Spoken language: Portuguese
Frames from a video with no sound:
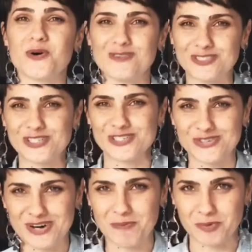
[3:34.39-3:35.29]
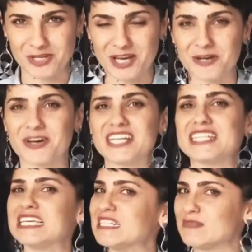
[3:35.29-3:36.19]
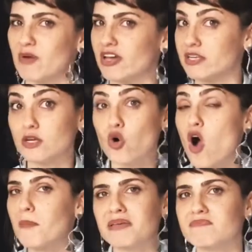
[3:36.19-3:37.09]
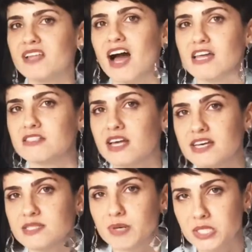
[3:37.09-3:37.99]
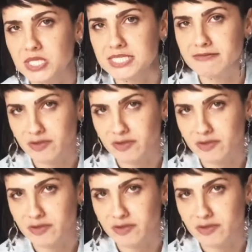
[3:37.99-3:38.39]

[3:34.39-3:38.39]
continua, porque agora tem spoiler e comentários a respeito desse